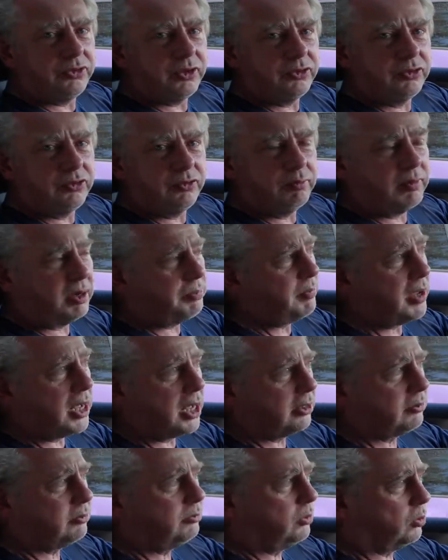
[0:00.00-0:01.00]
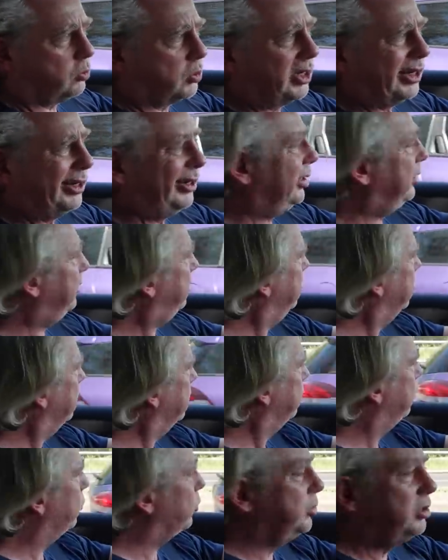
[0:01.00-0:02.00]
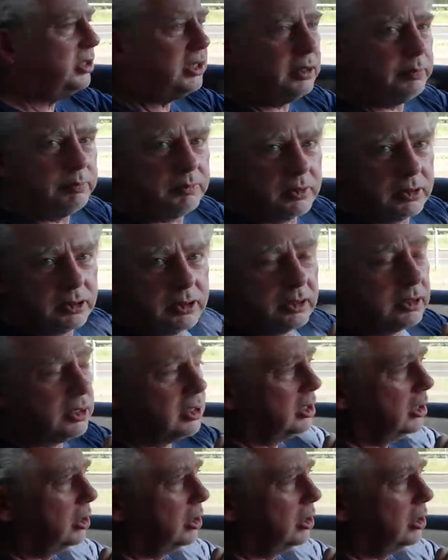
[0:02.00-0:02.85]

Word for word: Ist, man merkt, okay, hier ist unebene,